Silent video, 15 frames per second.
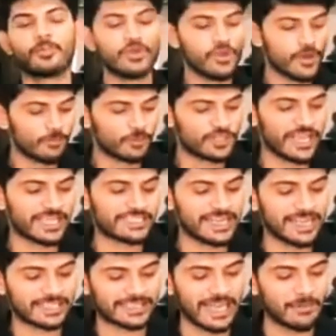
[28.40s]
मुझे ऐसा
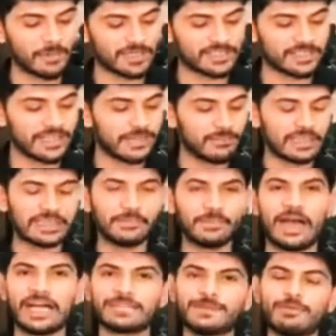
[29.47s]
लगता है पर्सनली मतलब
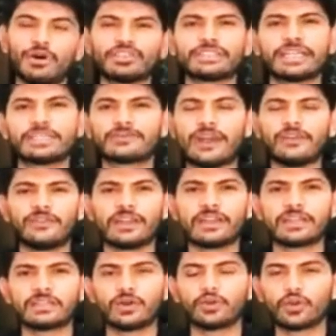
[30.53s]
आज मैं बहुत सेटिस्फाइड फील
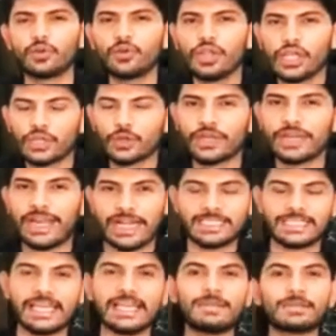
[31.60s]
करता हूँ क्यों क्योंकि
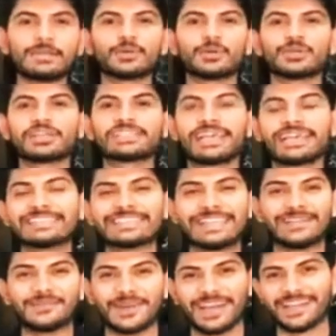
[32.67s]
नेचुरली मैं सोशल साइंस के लिए
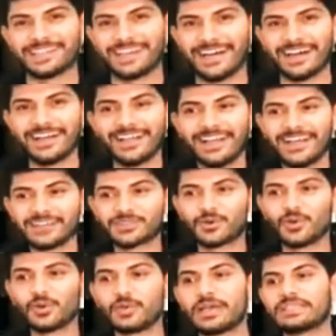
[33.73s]
बना था स्कूल
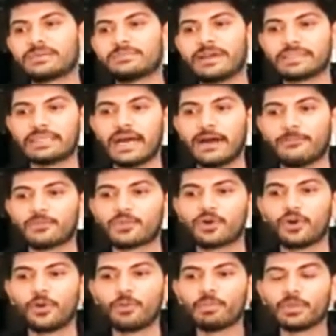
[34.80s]
में जब मैं था तो
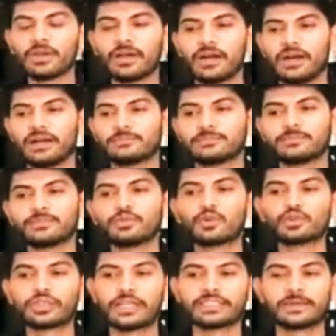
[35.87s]
आ,
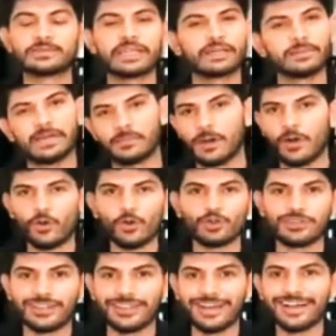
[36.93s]
दूसरे सब्जेक्ट में डब्बा गोल होता
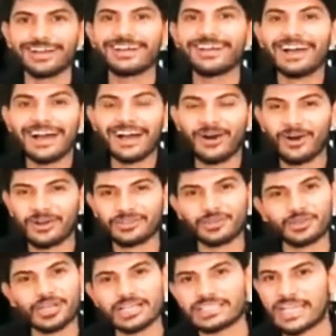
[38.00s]
था और
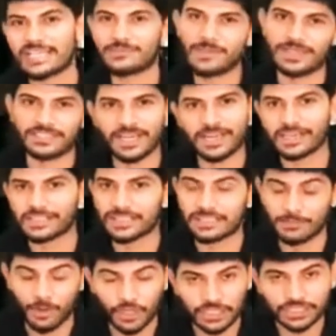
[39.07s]
सोशल साइंस में अच्छा करता था
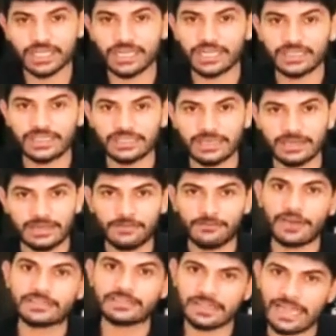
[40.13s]
बहुत अच्छा करता था
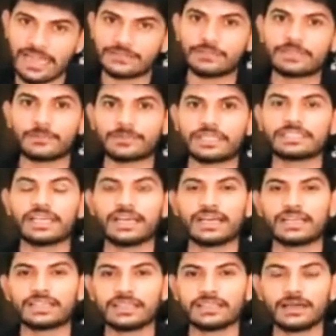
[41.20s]
इनफैक्ट क्लास में सबसे अच्छा कर
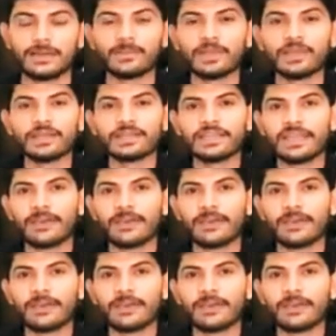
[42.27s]
लेता था ठीक है